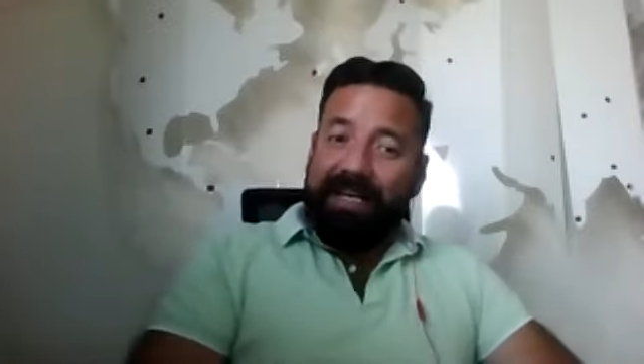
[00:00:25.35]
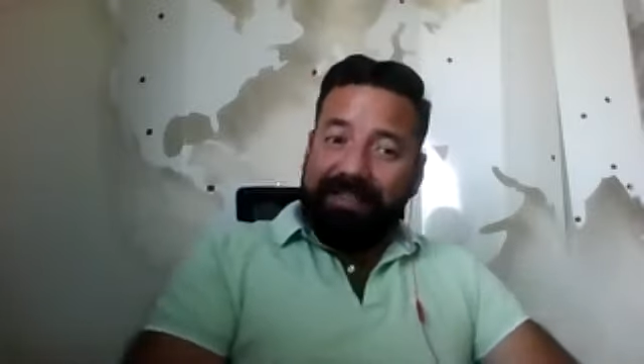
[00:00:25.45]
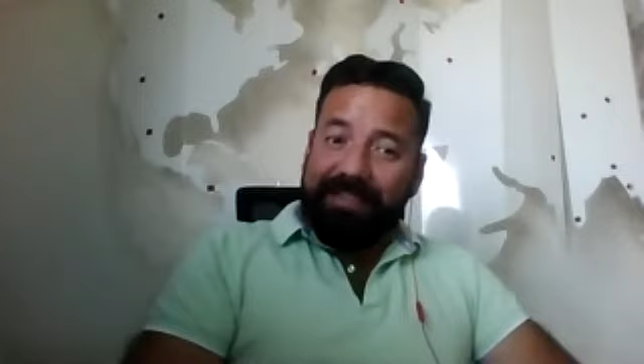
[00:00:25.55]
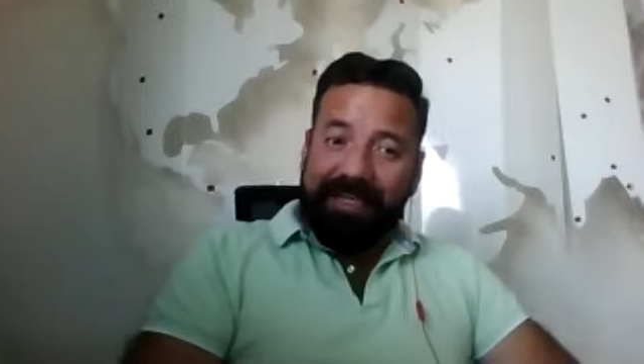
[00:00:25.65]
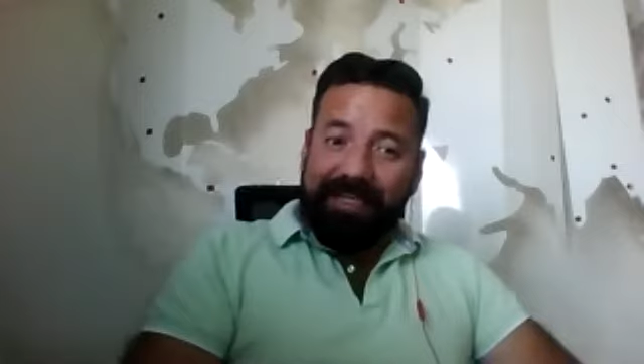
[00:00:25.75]

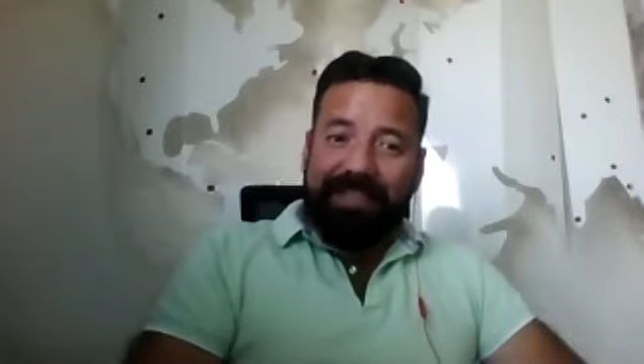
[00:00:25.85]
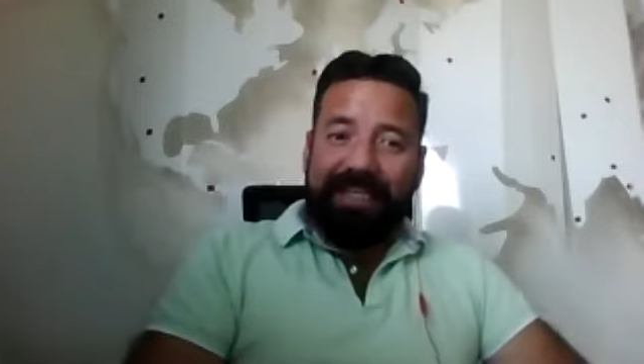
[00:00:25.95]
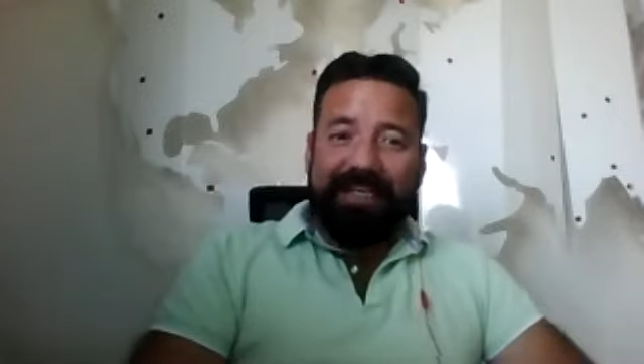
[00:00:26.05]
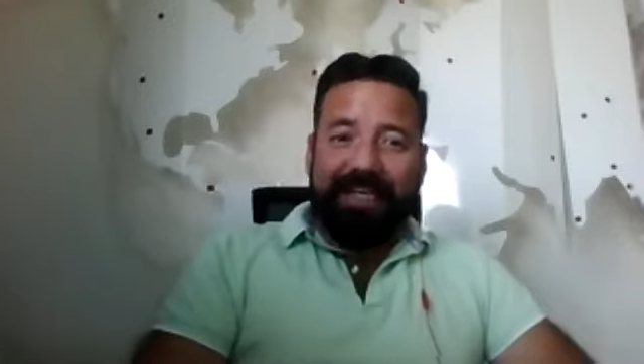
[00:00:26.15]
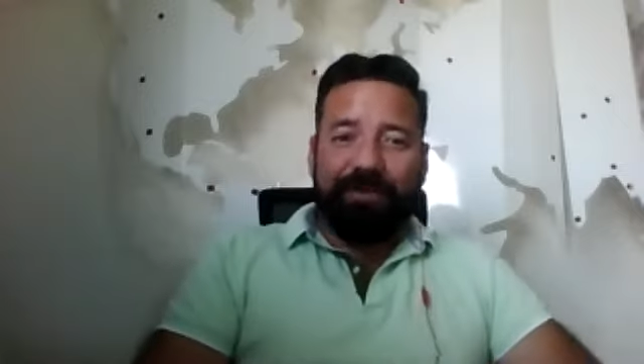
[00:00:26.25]
Isaac es
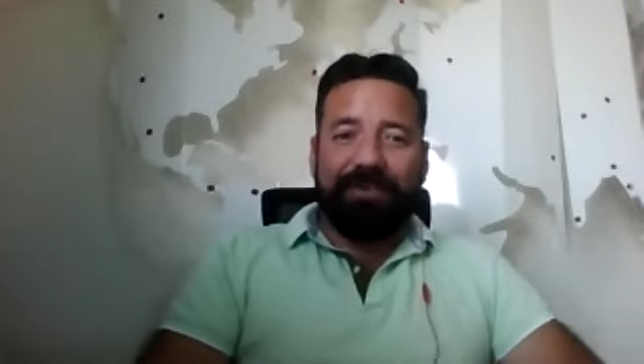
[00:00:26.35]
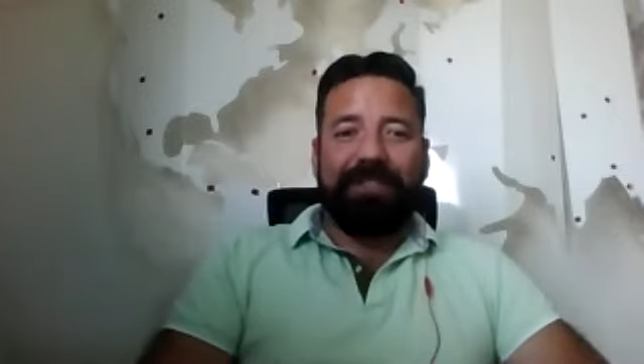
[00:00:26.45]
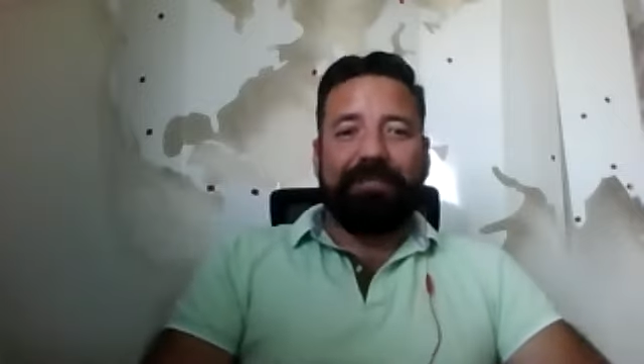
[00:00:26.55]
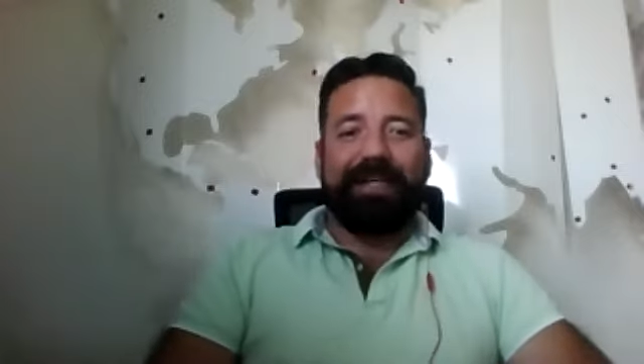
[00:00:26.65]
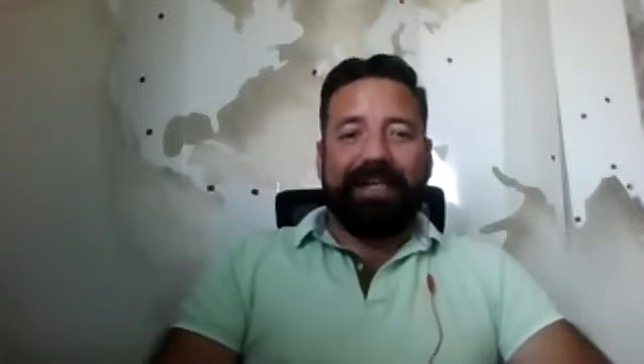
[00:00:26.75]
ingeniero en
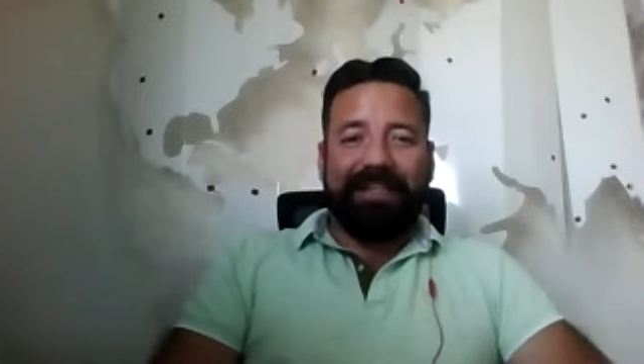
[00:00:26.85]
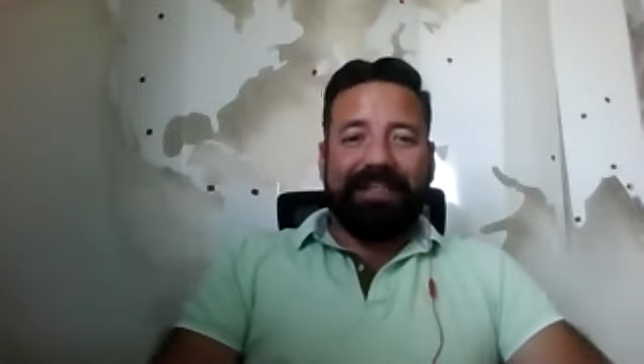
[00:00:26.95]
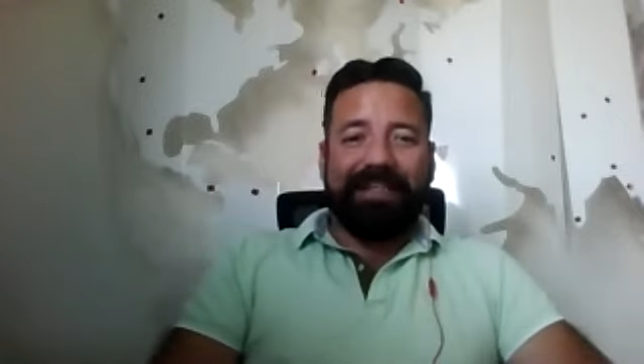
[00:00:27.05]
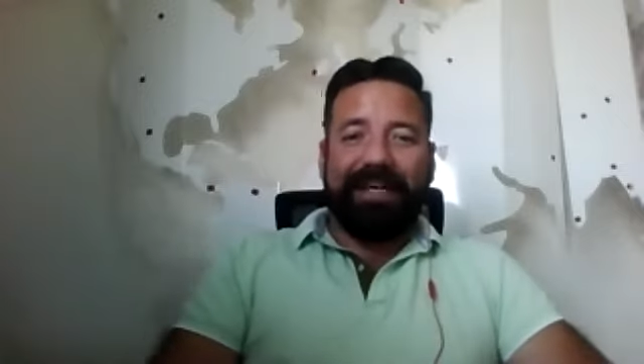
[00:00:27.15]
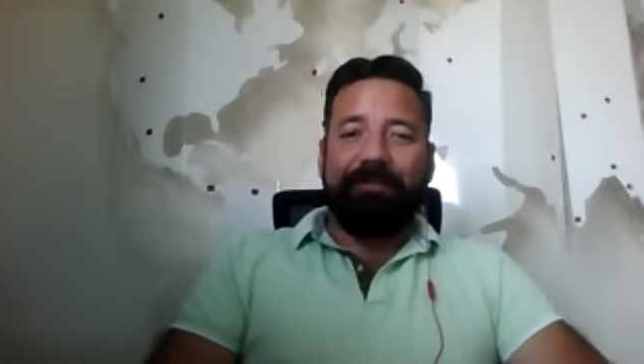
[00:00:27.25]

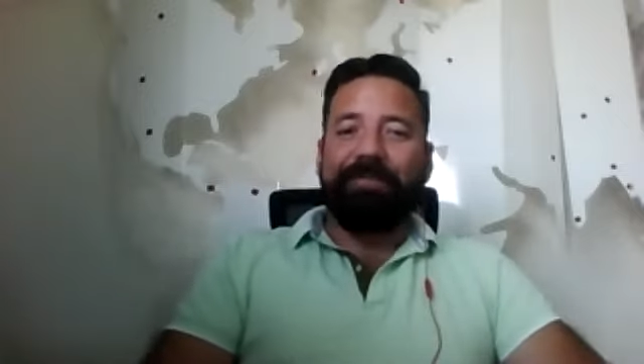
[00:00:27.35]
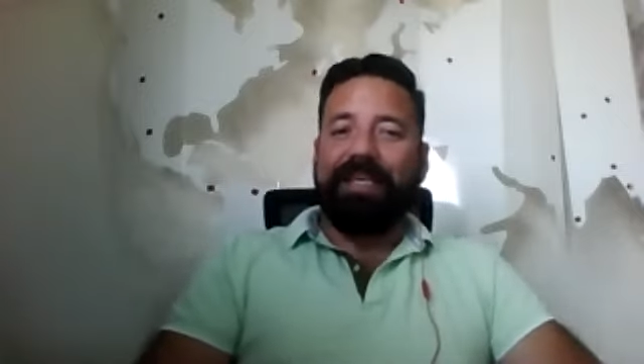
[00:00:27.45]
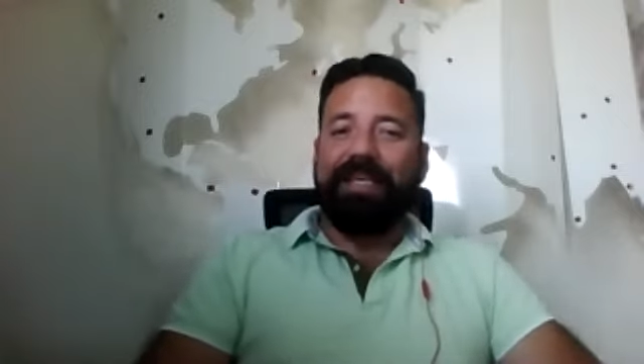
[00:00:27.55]
cibernética